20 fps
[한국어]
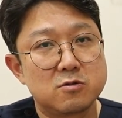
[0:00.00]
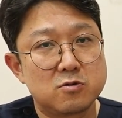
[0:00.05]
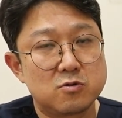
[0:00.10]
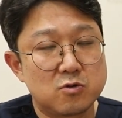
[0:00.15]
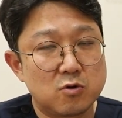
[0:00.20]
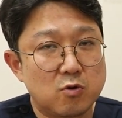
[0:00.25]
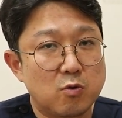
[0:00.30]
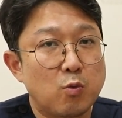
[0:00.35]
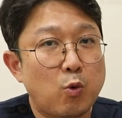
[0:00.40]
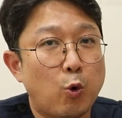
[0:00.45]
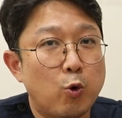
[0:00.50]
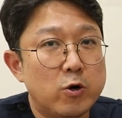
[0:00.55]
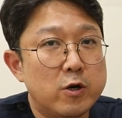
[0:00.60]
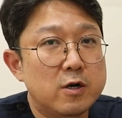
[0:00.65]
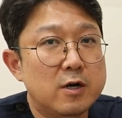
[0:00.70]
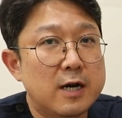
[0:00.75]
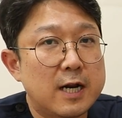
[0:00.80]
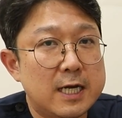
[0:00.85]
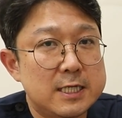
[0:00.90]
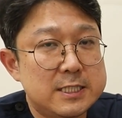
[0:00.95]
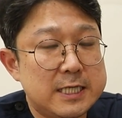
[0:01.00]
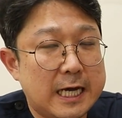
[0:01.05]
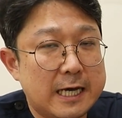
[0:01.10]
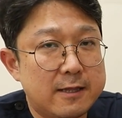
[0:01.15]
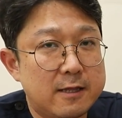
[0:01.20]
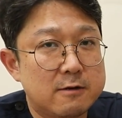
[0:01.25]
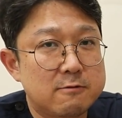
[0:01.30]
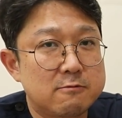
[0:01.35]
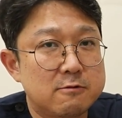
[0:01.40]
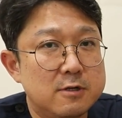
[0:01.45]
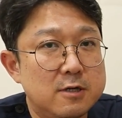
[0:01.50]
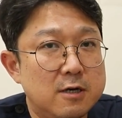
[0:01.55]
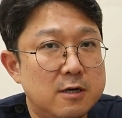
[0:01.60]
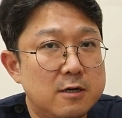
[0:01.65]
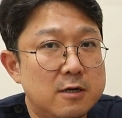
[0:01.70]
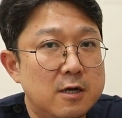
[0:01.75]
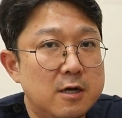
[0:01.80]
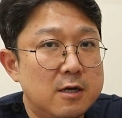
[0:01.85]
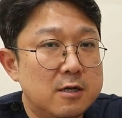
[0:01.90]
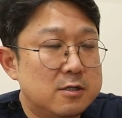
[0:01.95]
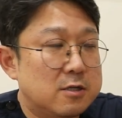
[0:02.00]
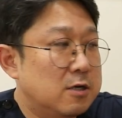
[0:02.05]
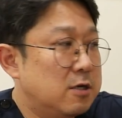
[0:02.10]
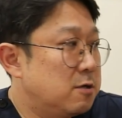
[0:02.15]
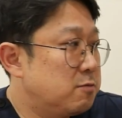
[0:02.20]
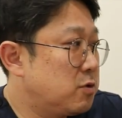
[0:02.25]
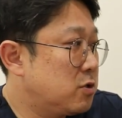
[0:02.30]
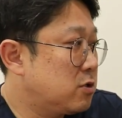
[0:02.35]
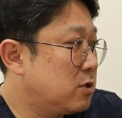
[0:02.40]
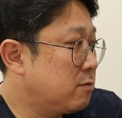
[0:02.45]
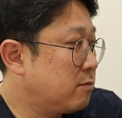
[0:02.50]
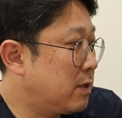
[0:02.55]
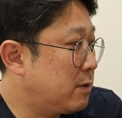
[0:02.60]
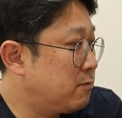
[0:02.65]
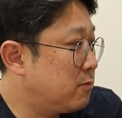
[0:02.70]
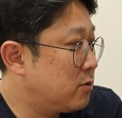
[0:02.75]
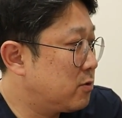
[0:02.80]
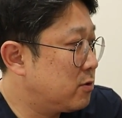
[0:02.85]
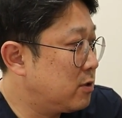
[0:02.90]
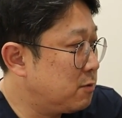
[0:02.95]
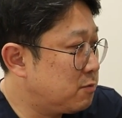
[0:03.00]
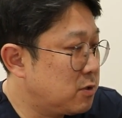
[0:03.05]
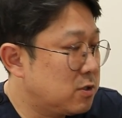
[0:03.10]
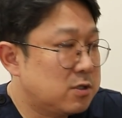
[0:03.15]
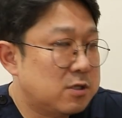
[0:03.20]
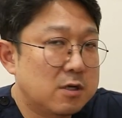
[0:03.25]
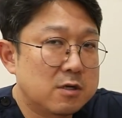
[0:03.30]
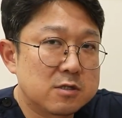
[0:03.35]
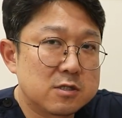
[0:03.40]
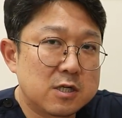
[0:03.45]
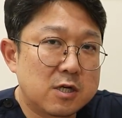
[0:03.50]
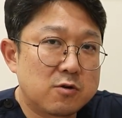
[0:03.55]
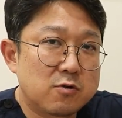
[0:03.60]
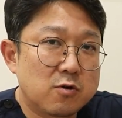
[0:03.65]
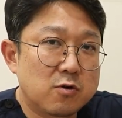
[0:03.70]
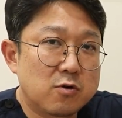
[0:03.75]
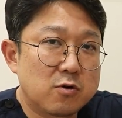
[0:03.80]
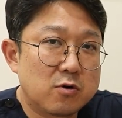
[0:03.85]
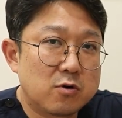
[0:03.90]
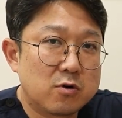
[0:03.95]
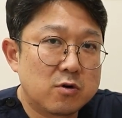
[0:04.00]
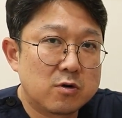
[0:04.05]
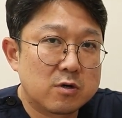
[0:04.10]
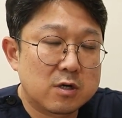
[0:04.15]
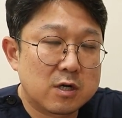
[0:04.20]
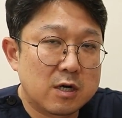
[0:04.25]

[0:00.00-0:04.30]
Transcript: 조금 고려를 하지 않았고요. 흡수성 멤브 흡수성대로